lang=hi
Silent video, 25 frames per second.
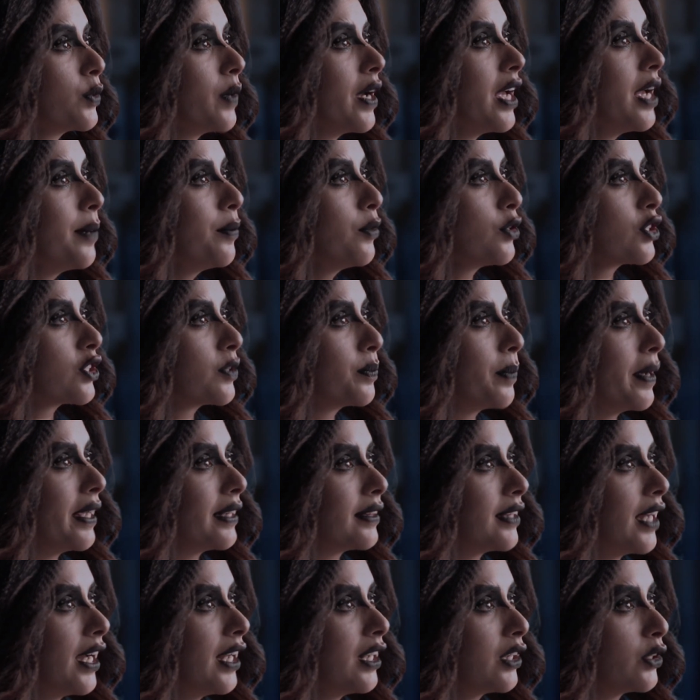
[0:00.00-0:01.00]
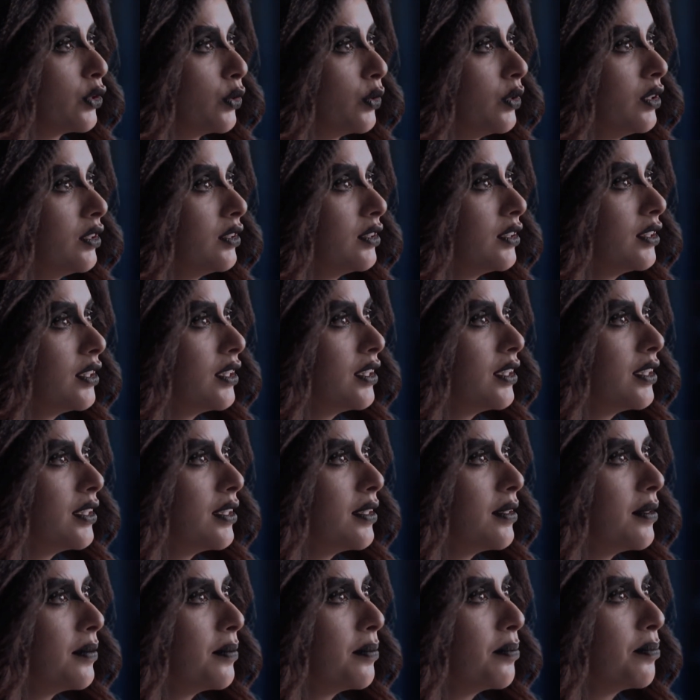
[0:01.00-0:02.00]
स्वयं उस बेताल को
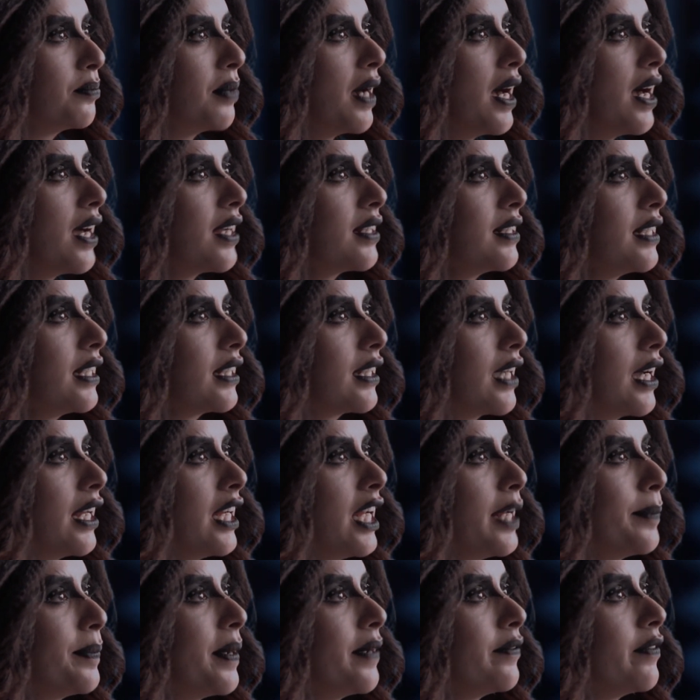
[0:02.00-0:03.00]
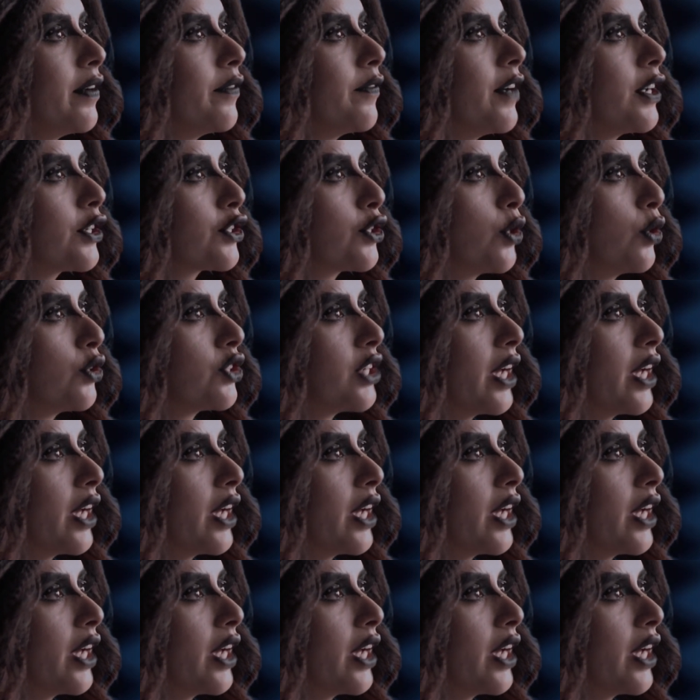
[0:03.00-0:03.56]
बाहर निकालने पे विवश हो